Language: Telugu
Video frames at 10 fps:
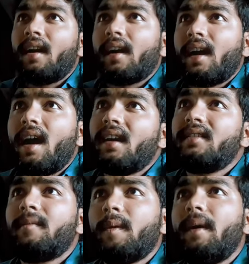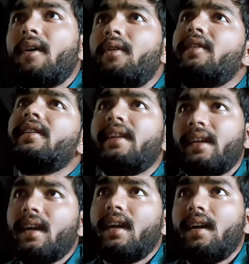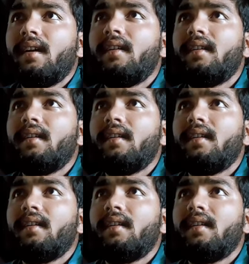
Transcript: నాకు ఆకలి వేసినప్పుడు బాగుండితే తింటాగా